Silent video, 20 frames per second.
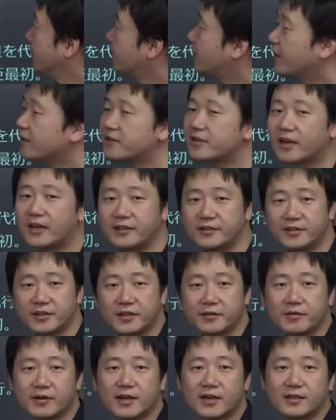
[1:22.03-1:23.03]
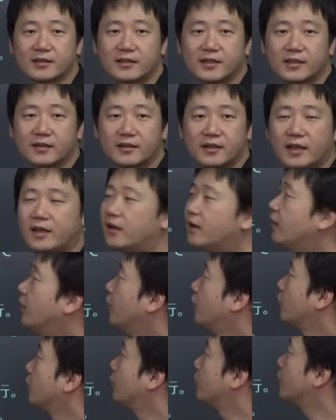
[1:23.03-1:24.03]
他氏排斥は簡単で
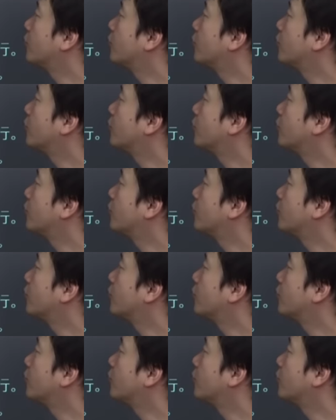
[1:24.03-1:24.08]
こ